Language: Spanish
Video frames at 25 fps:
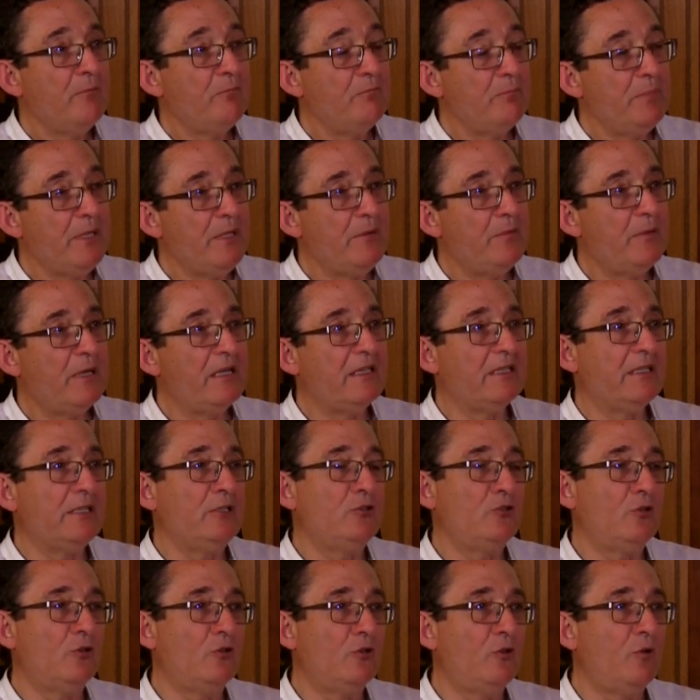vivas,
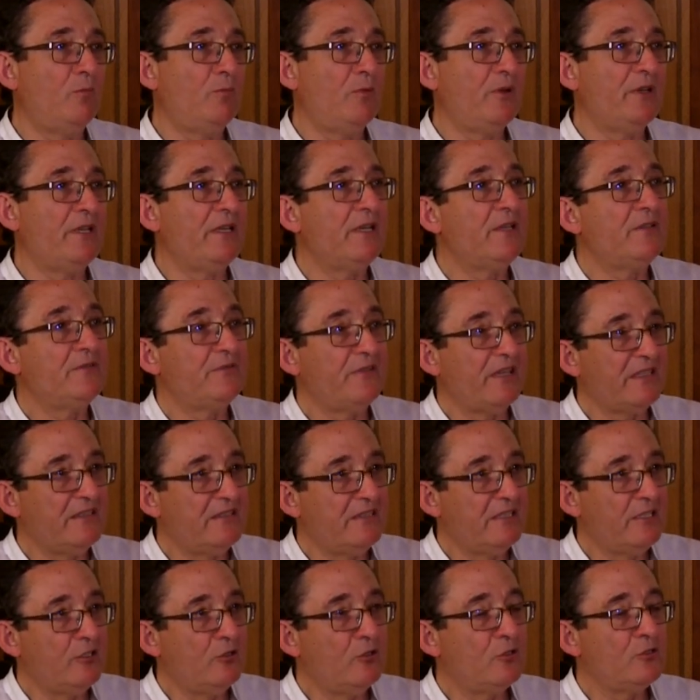de todos los poderes
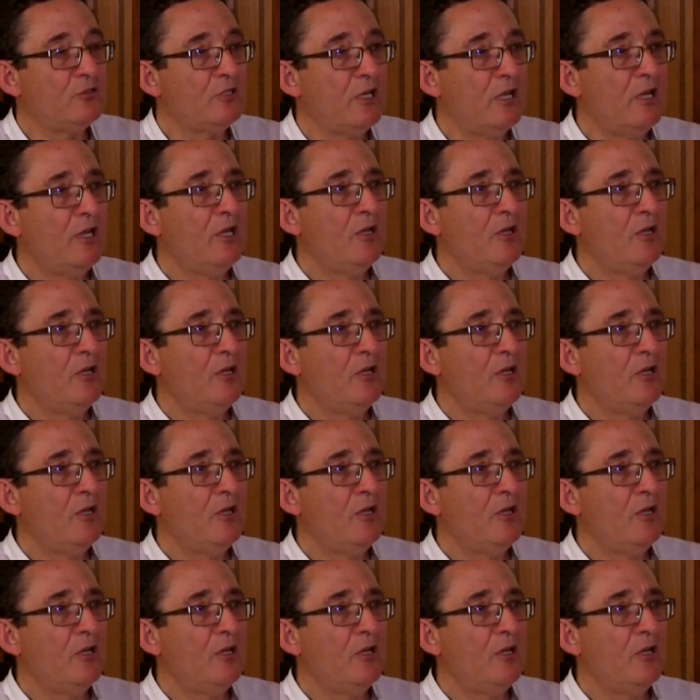fácticos,